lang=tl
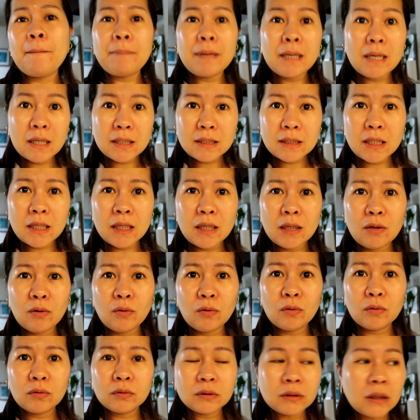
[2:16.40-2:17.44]

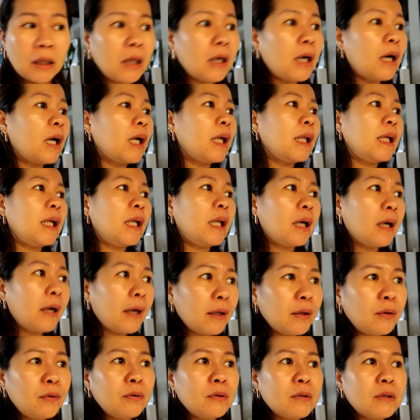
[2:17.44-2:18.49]
pinasilong, talagang
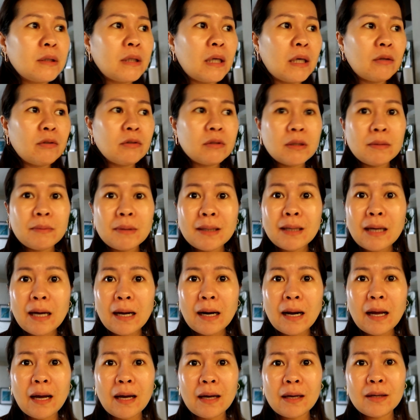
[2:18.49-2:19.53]
inilagay doon sa ano sa may
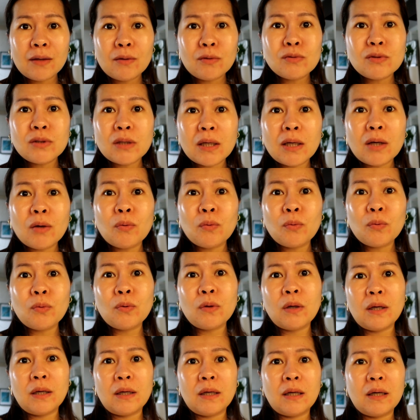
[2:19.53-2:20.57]
garahe kung saan
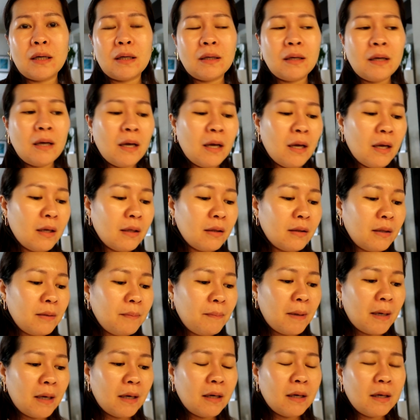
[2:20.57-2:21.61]
nauulanan.
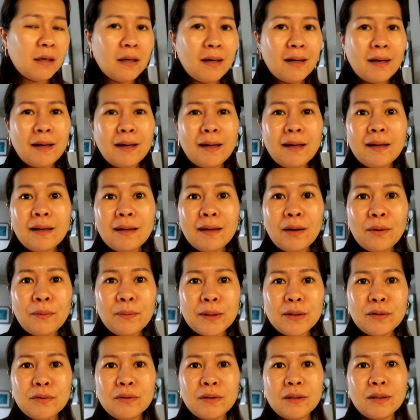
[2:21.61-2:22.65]
Diba?
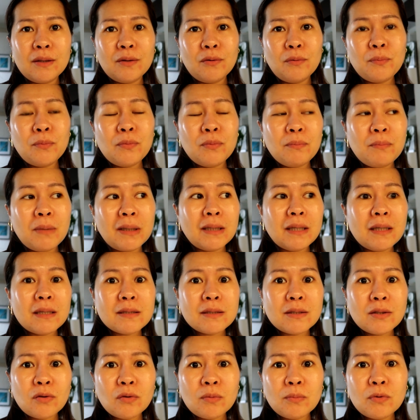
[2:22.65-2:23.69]
Iihawan yun eh. Um,
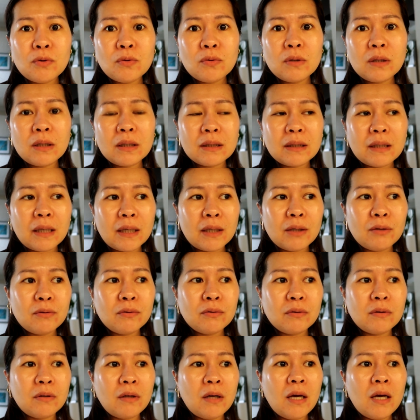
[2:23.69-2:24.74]
madalas nang umuulan
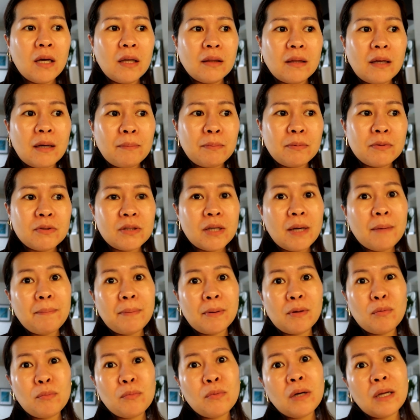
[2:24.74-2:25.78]
ngayon. Tapos,
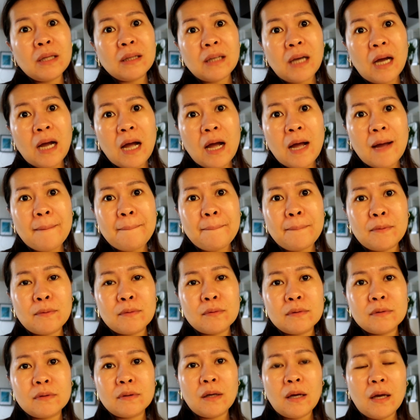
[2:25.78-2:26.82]
syempre, umulan
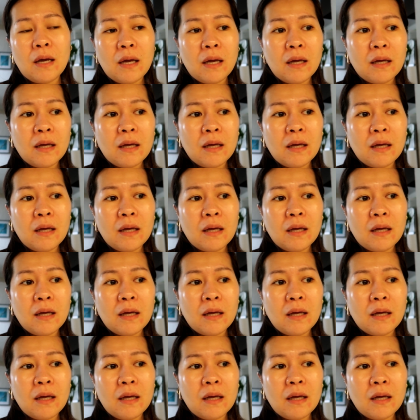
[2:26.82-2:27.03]
kahapon.